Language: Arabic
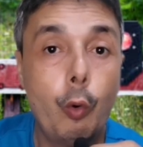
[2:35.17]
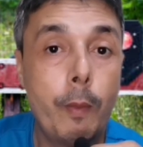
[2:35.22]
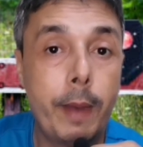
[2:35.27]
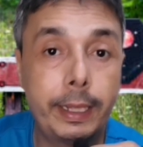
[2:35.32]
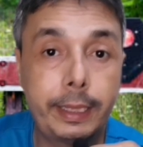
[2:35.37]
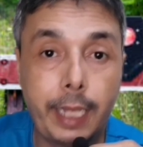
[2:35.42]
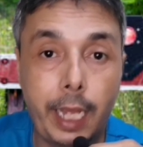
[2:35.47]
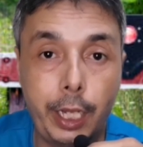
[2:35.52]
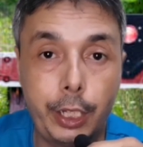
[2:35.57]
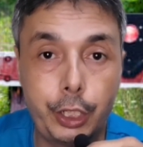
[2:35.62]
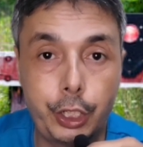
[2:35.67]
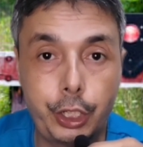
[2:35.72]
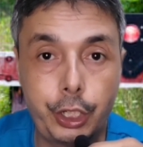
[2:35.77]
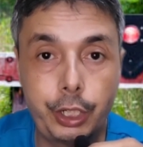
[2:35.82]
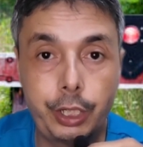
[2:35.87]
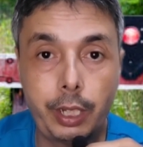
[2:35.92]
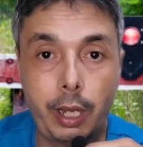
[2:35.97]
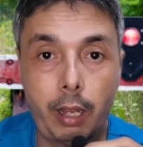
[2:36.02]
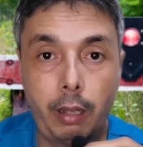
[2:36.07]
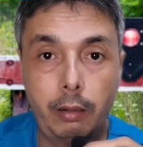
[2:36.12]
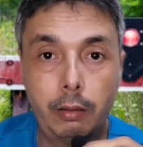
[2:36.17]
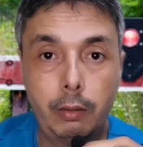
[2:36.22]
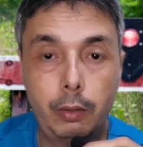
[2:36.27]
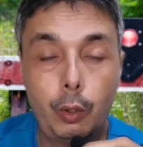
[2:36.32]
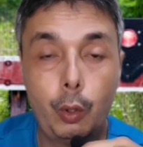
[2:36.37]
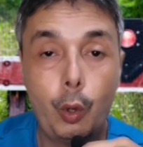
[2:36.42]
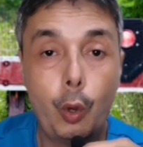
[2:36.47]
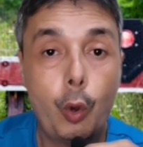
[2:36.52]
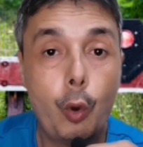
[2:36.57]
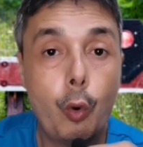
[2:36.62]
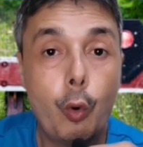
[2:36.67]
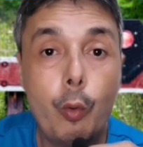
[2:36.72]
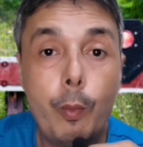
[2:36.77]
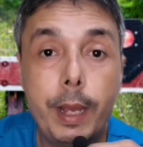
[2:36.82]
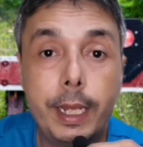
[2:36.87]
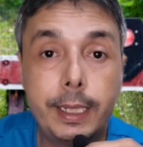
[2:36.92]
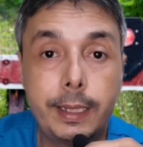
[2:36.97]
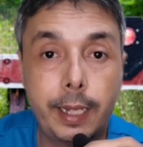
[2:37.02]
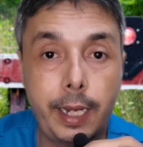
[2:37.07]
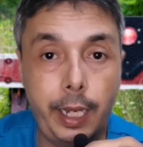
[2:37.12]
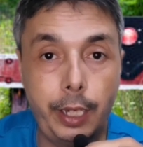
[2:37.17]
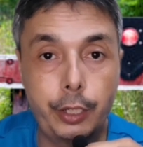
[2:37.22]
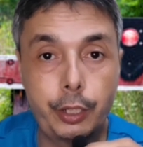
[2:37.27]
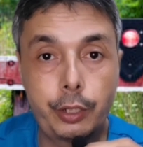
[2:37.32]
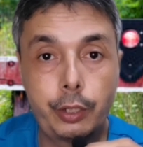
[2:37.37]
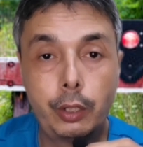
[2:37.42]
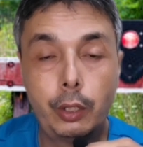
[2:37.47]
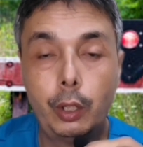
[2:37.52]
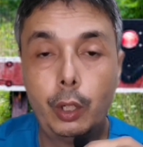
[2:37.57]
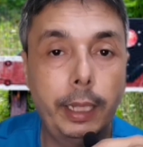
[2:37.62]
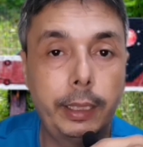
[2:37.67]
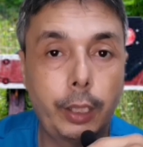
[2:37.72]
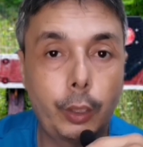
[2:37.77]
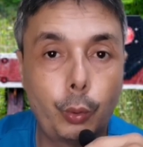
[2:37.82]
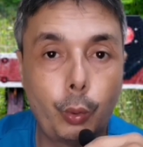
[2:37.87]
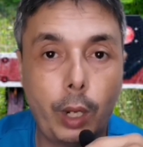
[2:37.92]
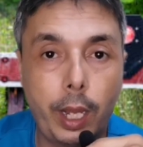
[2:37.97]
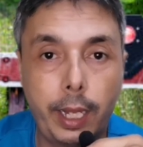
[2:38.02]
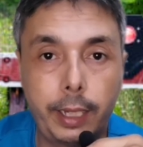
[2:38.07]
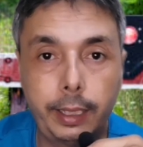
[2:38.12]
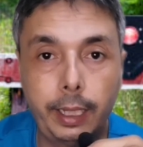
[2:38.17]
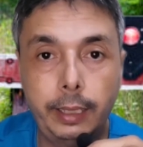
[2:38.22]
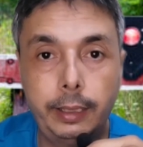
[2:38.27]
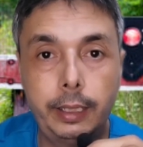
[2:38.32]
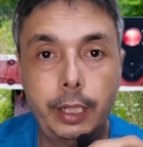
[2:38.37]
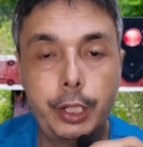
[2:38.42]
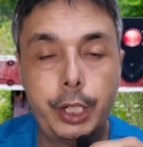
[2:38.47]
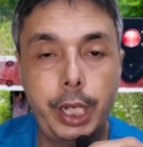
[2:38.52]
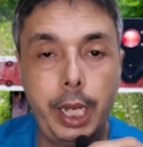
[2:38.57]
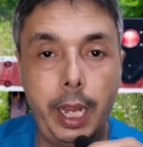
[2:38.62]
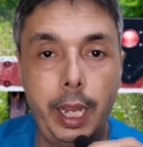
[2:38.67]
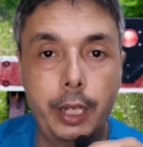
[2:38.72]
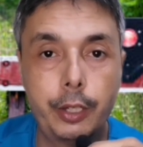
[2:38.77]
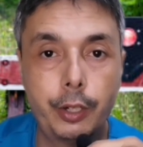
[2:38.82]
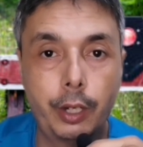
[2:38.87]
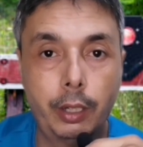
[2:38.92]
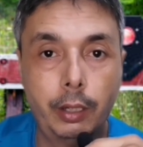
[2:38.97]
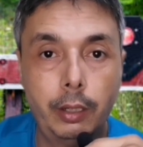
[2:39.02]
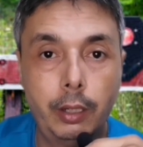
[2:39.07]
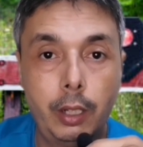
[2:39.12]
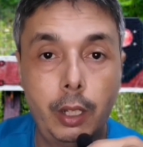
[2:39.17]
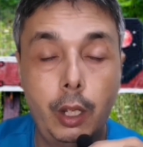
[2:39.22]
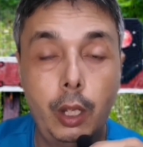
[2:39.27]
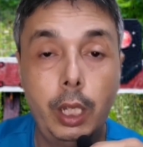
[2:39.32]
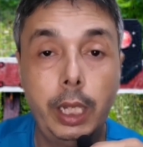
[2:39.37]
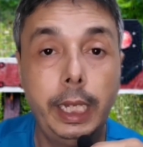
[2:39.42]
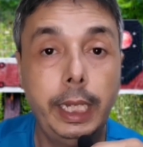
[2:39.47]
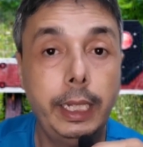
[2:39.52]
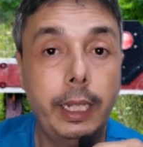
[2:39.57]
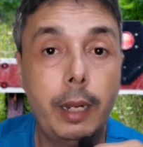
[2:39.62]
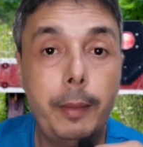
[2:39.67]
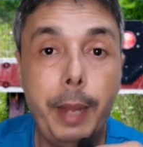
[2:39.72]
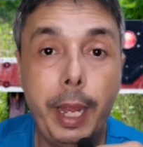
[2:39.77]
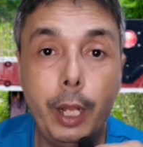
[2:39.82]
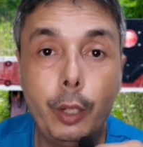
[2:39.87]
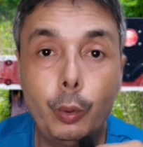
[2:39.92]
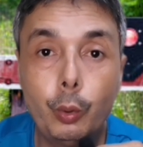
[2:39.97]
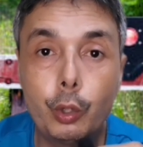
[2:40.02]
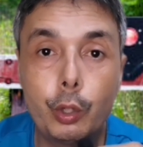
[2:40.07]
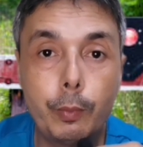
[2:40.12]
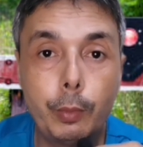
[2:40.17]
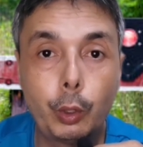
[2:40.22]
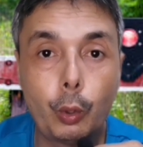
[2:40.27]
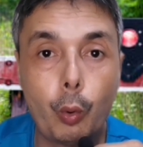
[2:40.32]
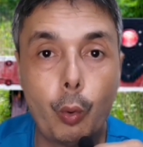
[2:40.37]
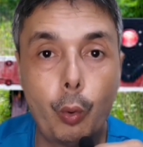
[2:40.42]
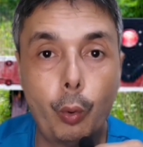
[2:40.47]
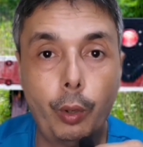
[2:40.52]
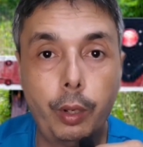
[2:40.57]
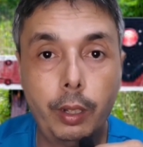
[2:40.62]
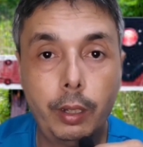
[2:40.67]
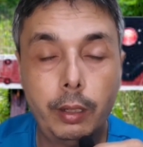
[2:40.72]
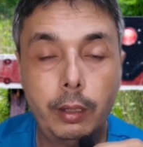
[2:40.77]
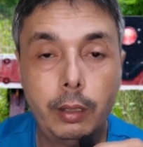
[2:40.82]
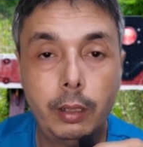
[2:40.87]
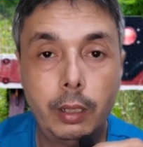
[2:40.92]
وما طاحت الشتاء وما زرعش وما عطاتو الارض حتى شي حاجه اذا ما عندوش مدخول